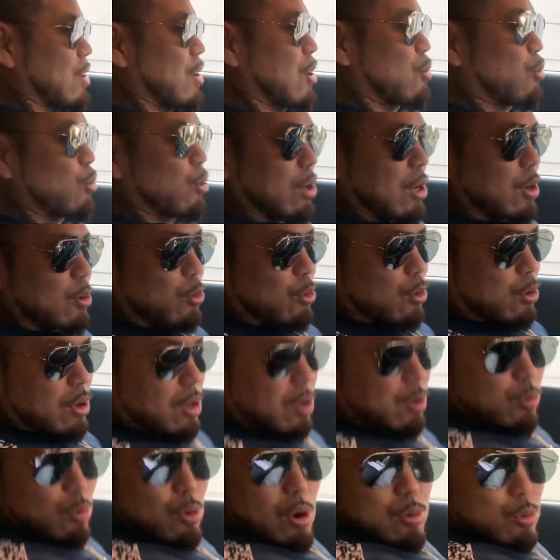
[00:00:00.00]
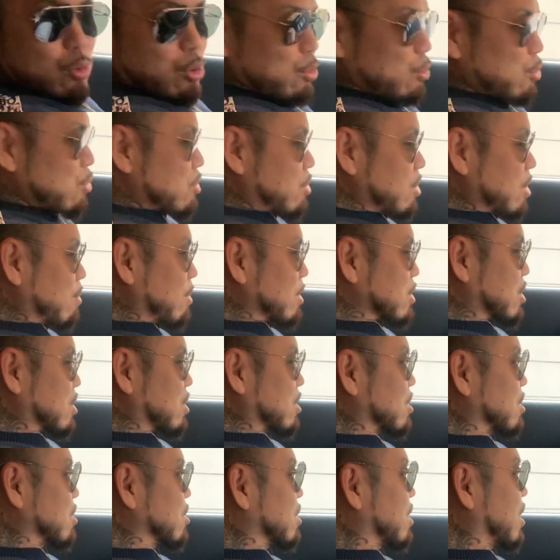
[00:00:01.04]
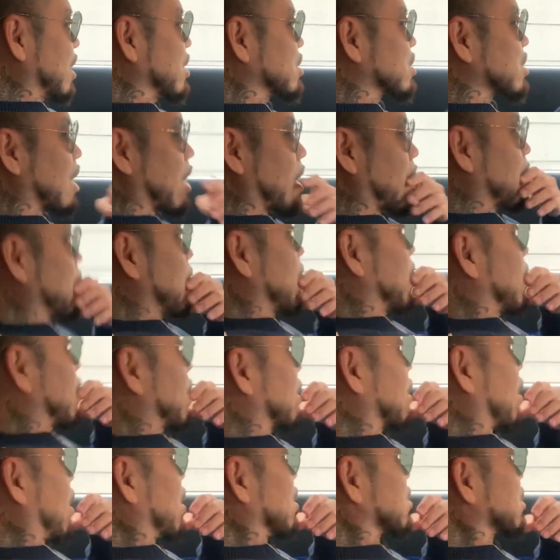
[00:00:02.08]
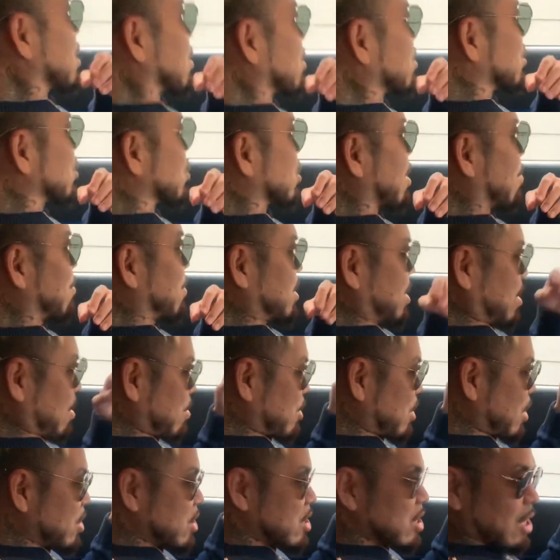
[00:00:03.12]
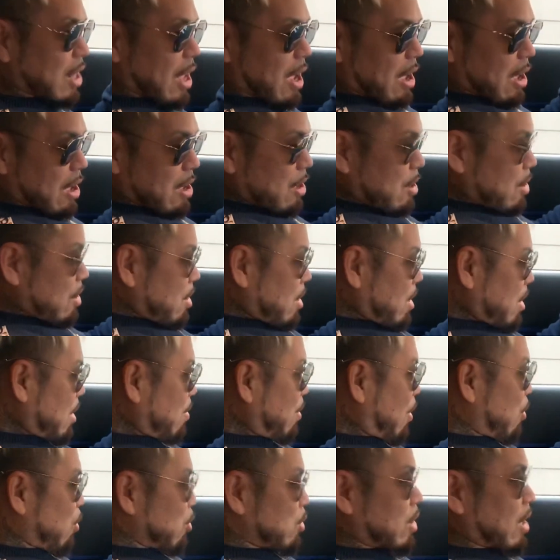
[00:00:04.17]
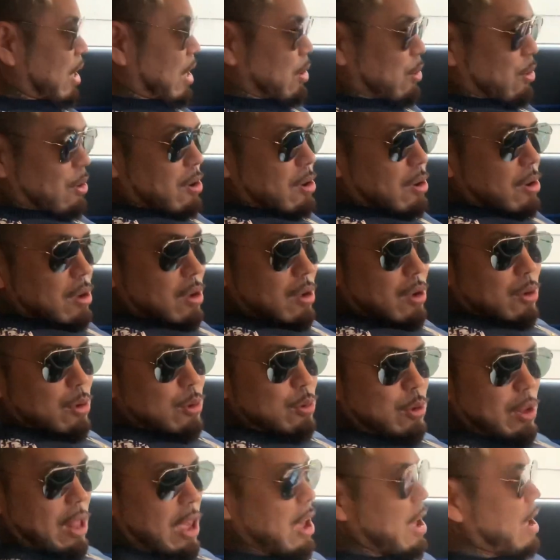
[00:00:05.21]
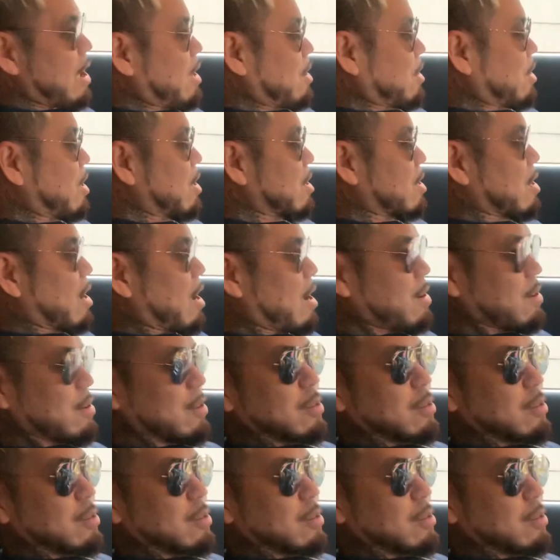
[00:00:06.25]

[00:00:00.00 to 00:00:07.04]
あ、この車すっげえんじゃん。カーセックスしたらめちゃめちゃいいんじゃない？今思ったけど。これ、なんか、